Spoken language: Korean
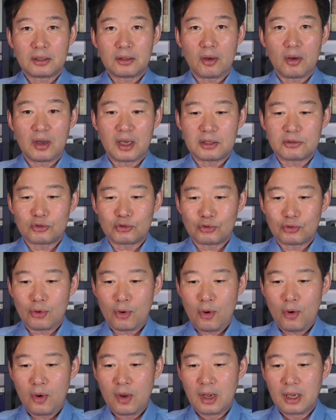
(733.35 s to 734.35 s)

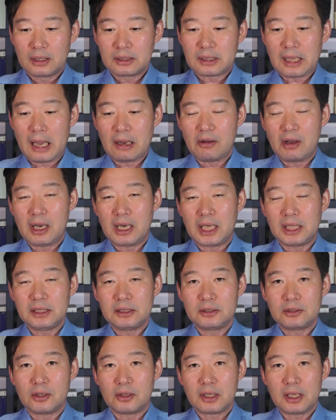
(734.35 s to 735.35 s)
떠가지고
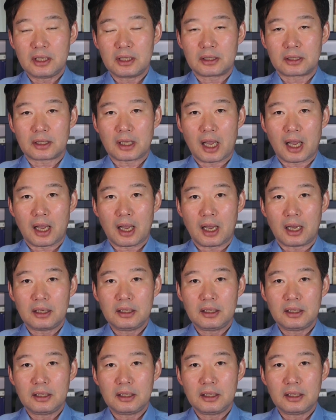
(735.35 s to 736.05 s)
당황한 적이 있다.